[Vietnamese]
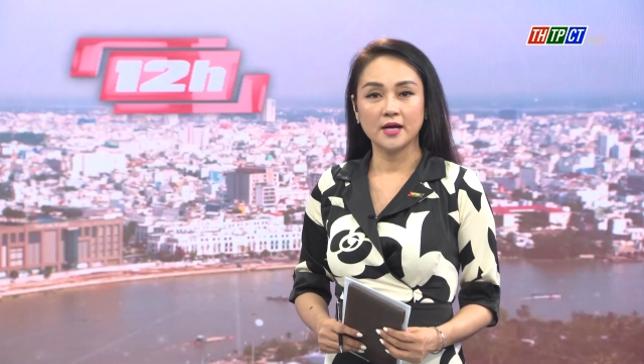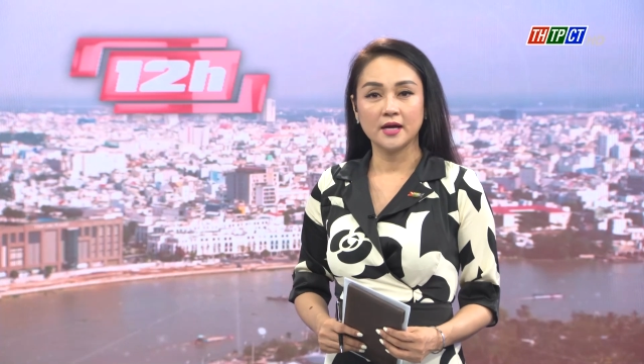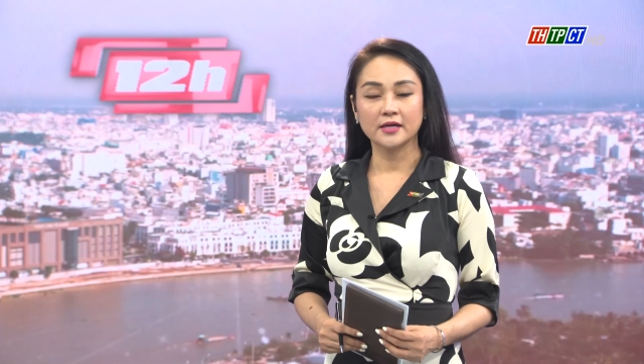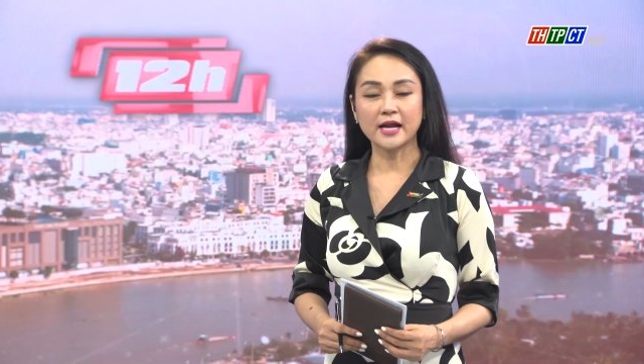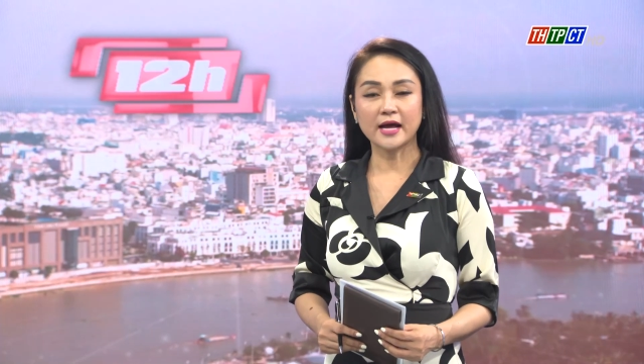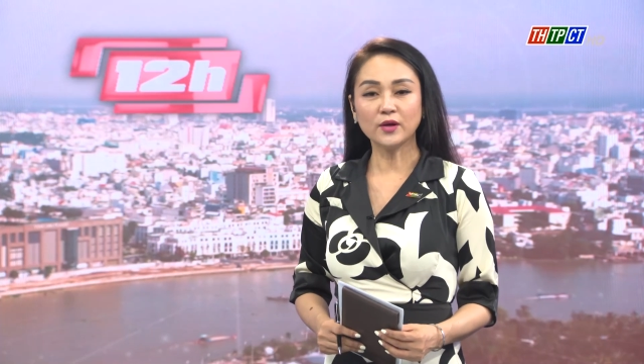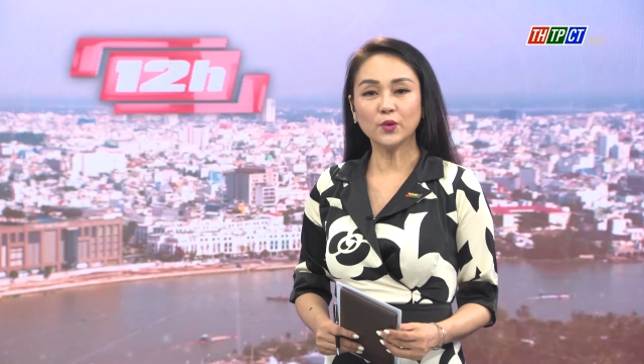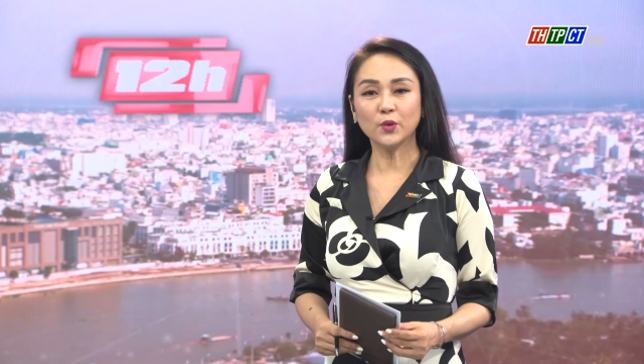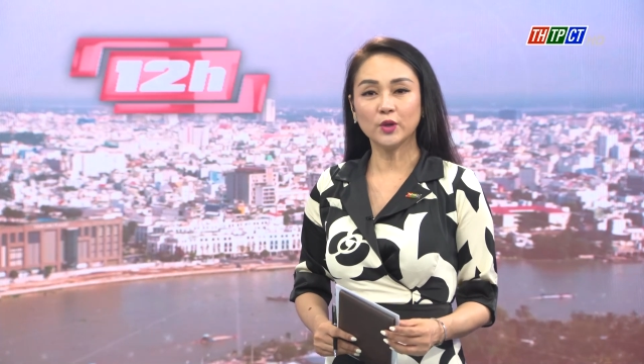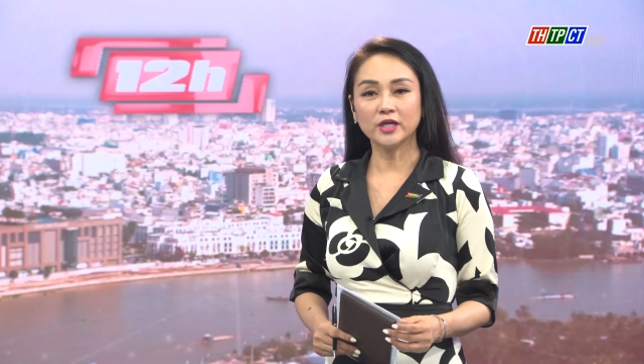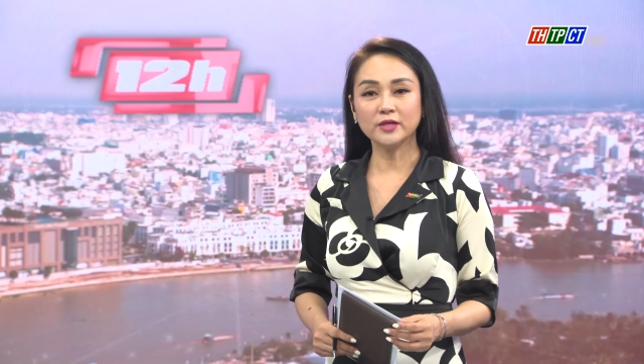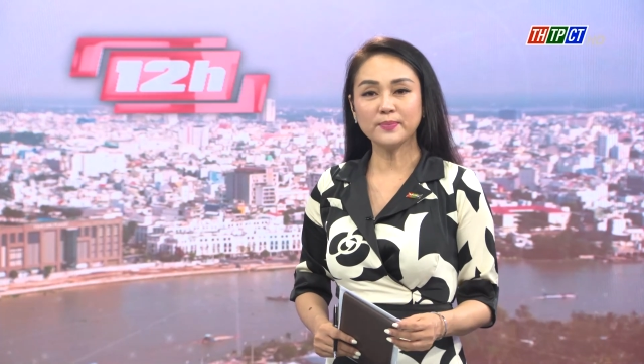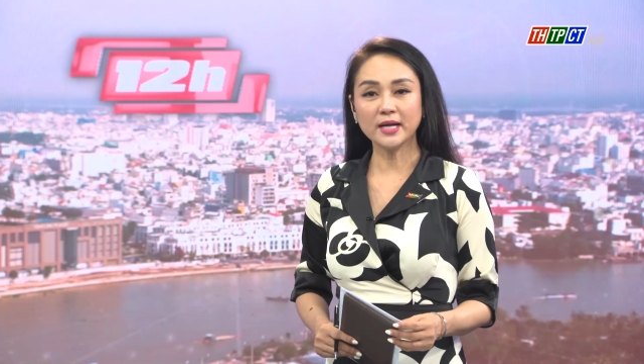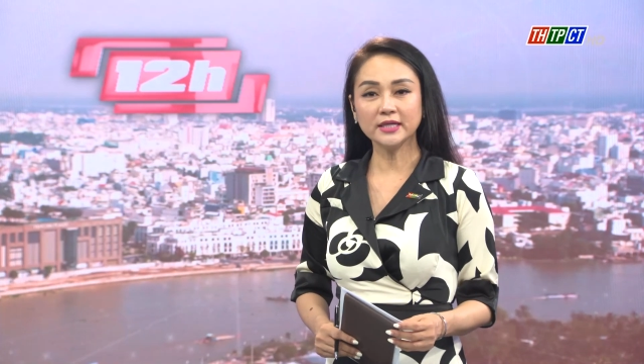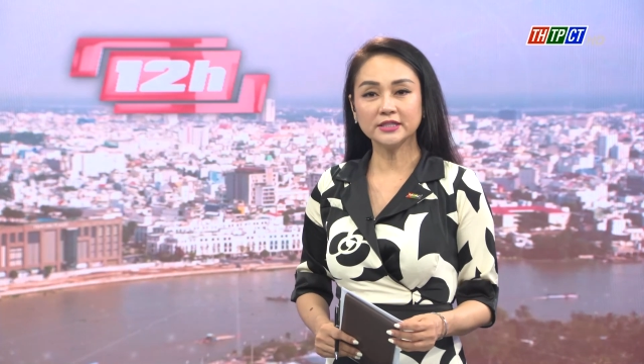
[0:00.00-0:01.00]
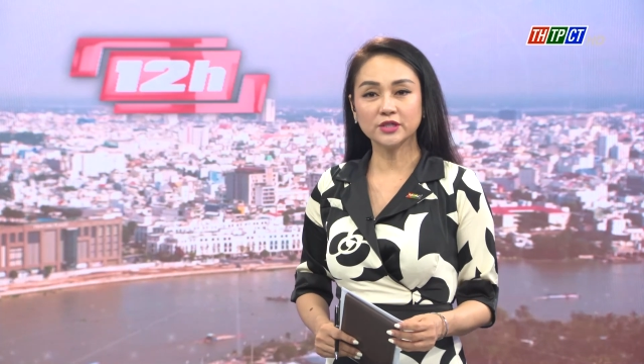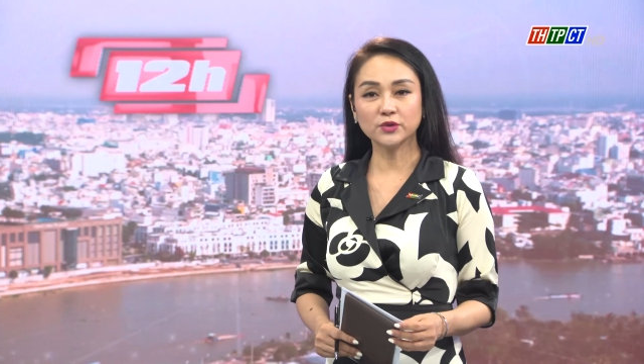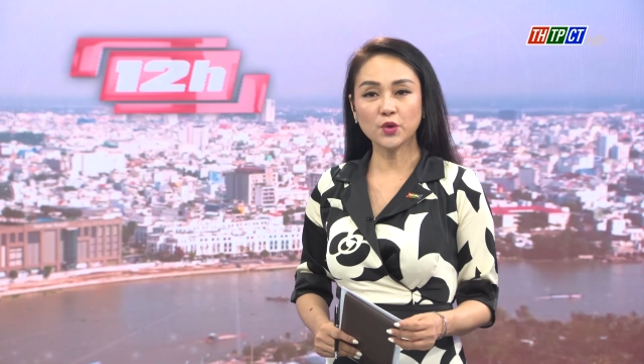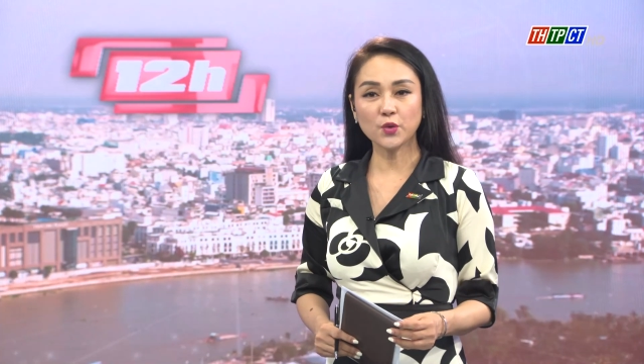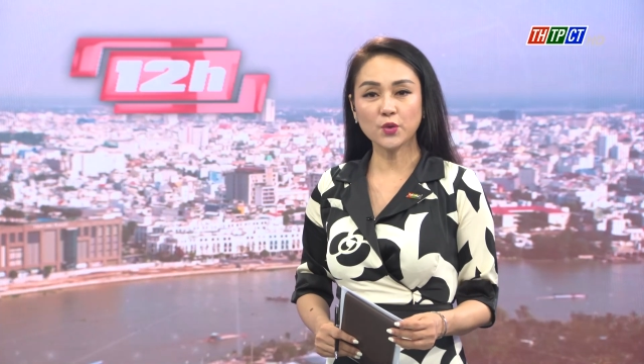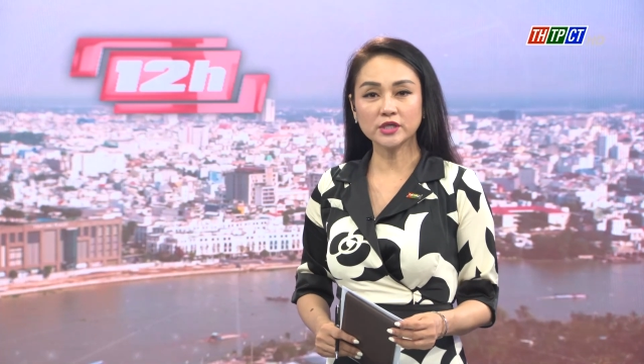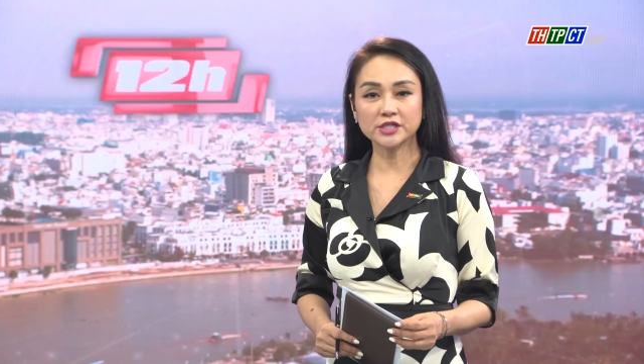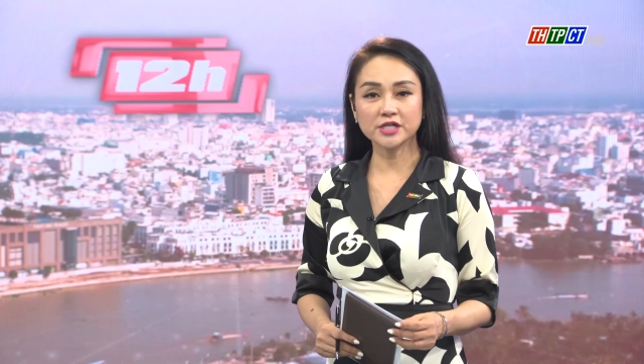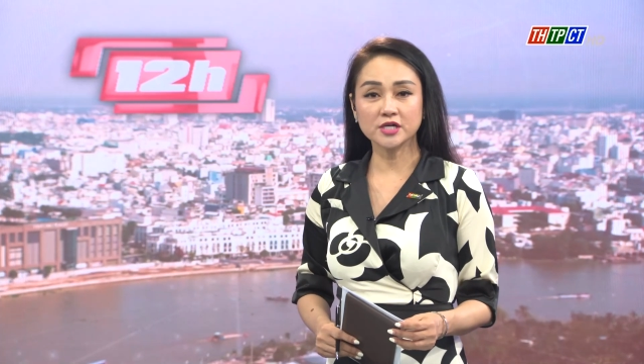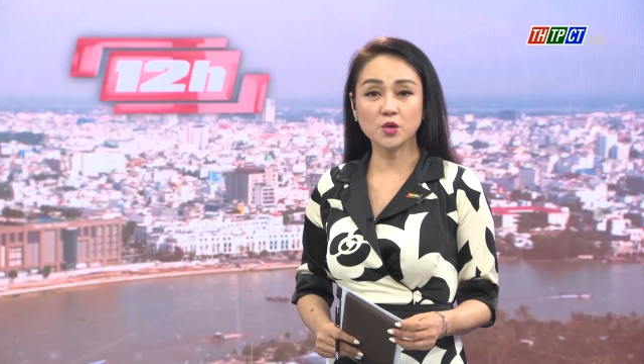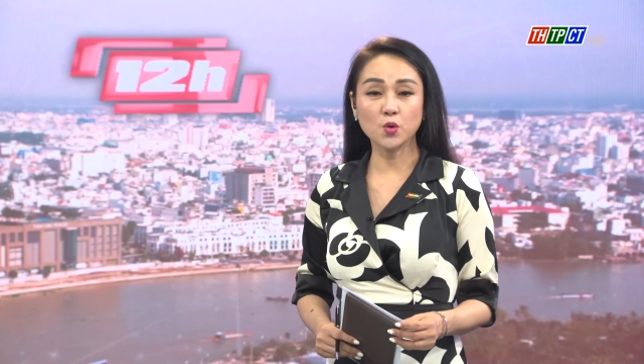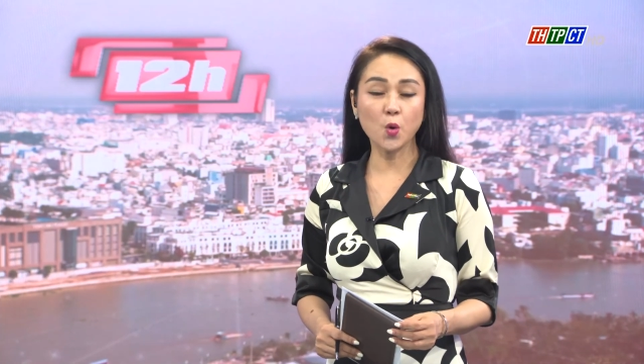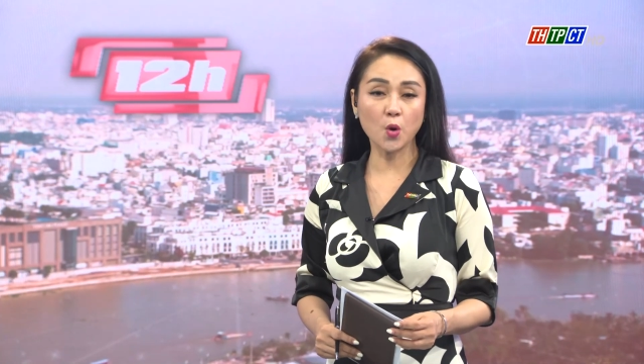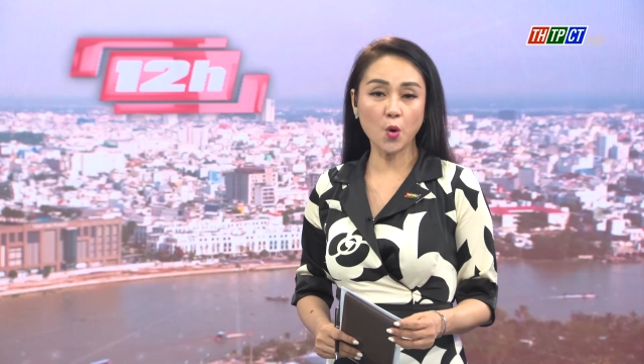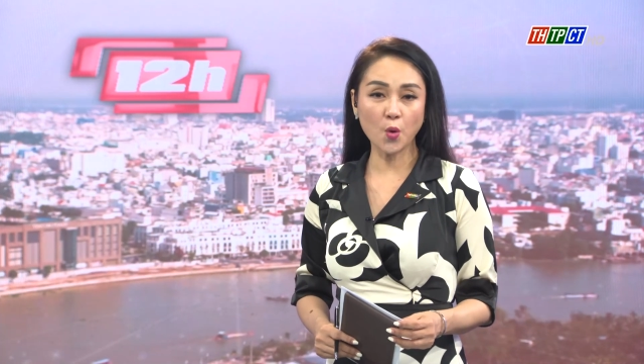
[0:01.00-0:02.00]
Đảng ủy Ban Chỉ huy Quân sự
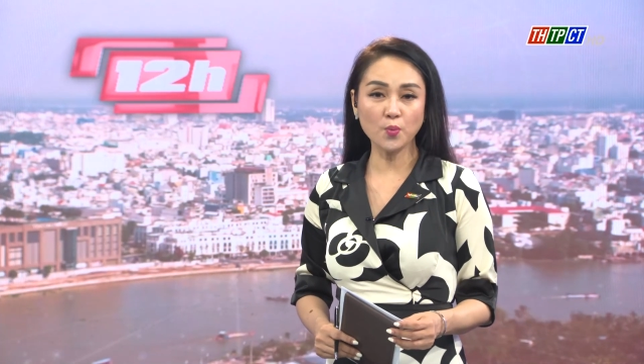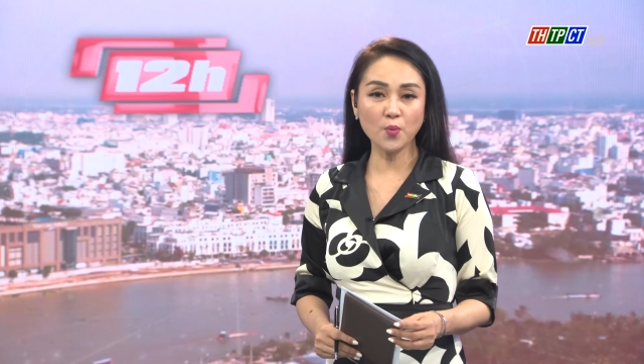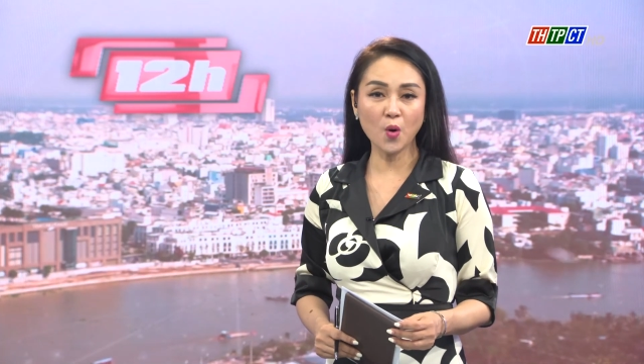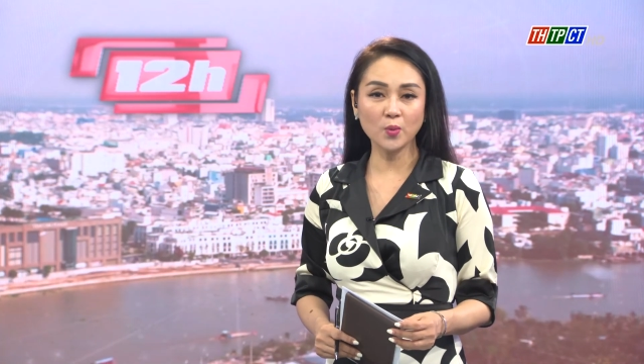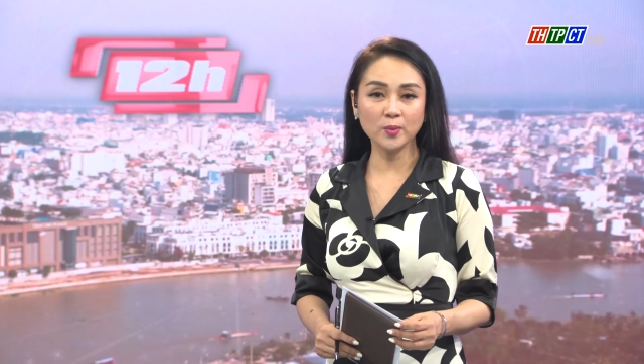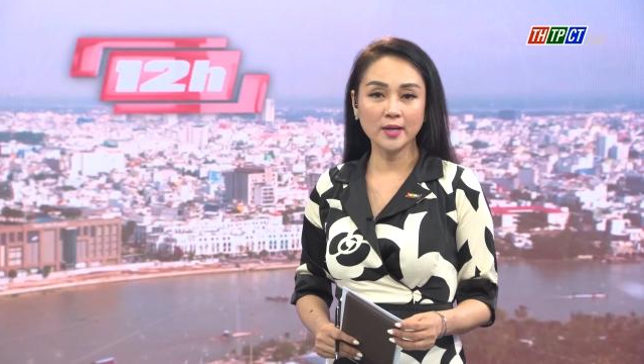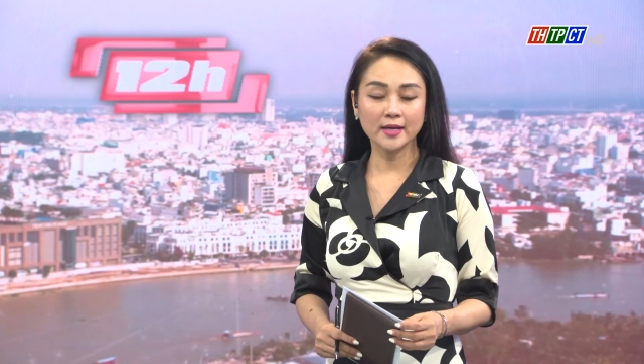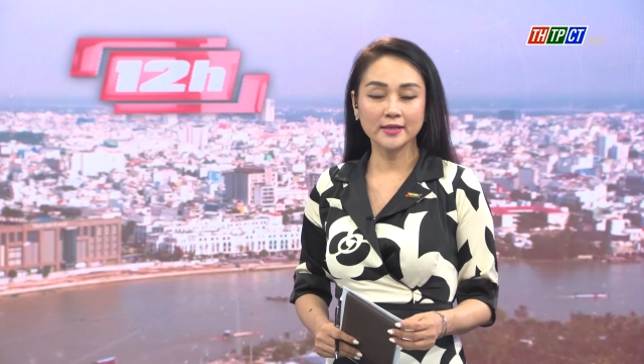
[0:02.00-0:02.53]
quận Ô Môn